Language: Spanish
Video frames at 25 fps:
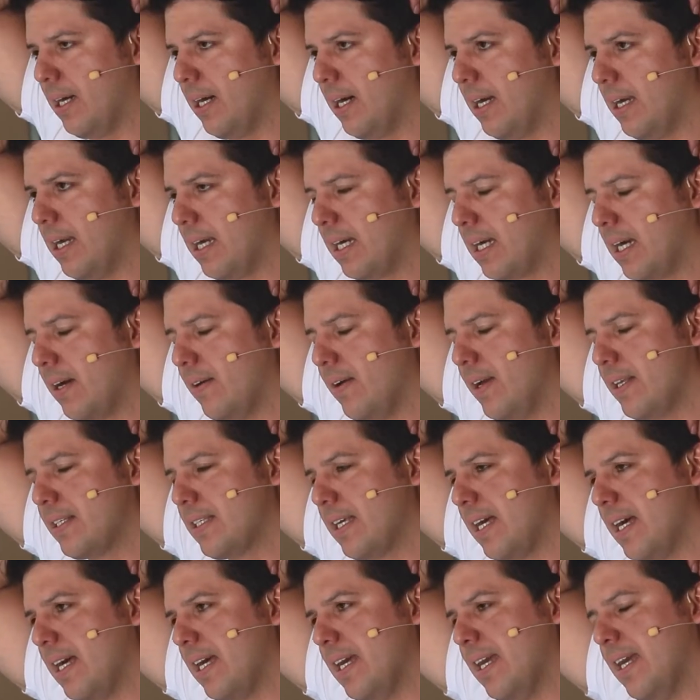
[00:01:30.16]
a la
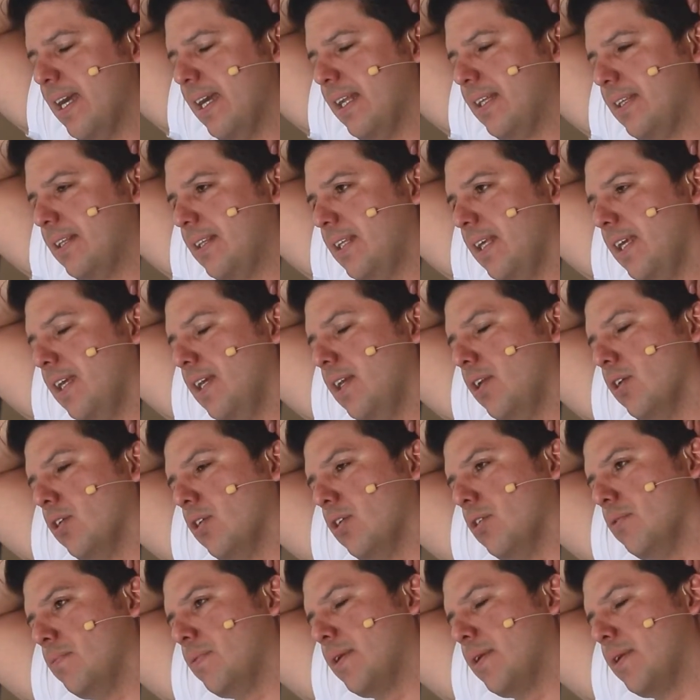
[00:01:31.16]
cabeza, estiro